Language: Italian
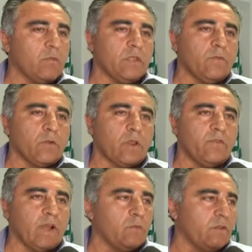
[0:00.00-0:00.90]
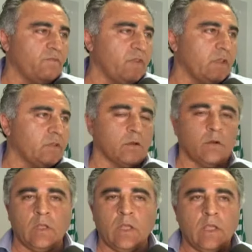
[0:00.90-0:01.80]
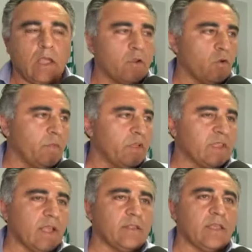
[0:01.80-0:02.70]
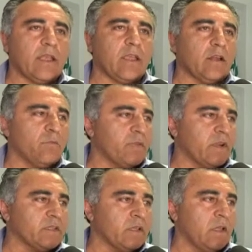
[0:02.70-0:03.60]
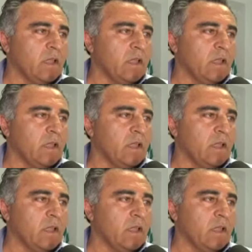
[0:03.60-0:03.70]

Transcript: Quindi vorrei fare un invito ai committenti e anche alle imprese